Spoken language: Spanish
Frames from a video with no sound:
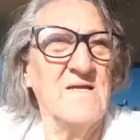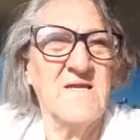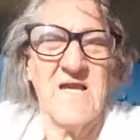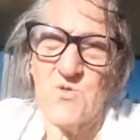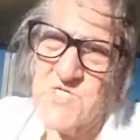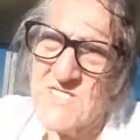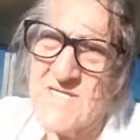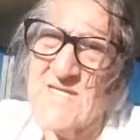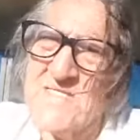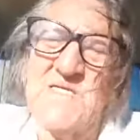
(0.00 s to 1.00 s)
La lucha
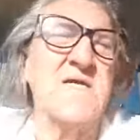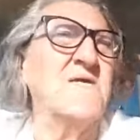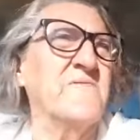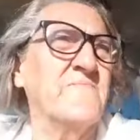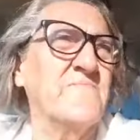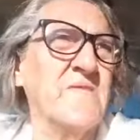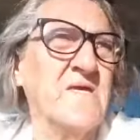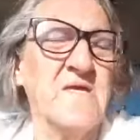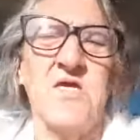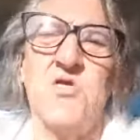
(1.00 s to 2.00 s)
tiene que seguir.
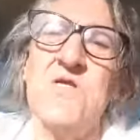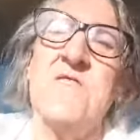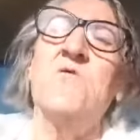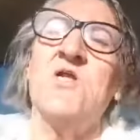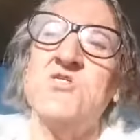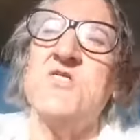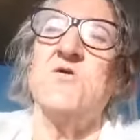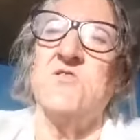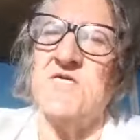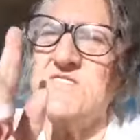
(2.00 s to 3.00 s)
yo le digo a los
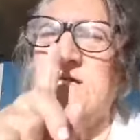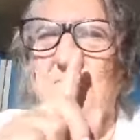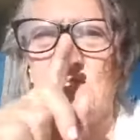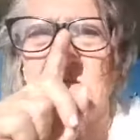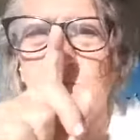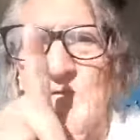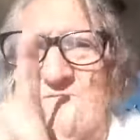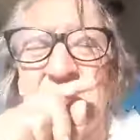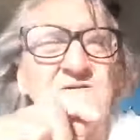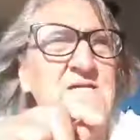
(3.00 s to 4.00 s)
chicos de Chile, porque alguna
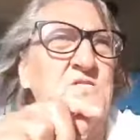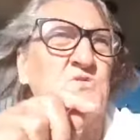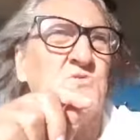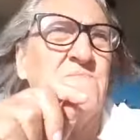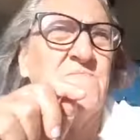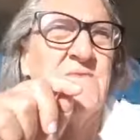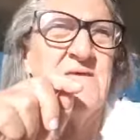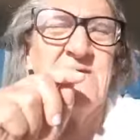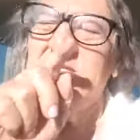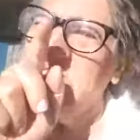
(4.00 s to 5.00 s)
vez ven esto,
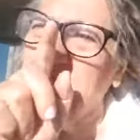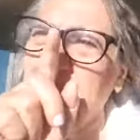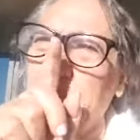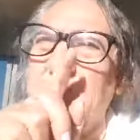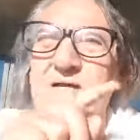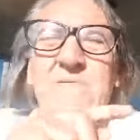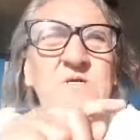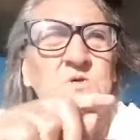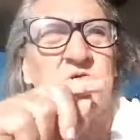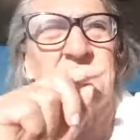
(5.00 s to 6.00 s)
sigan por el
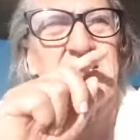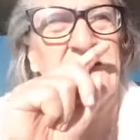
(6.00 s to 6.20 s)
camino que van.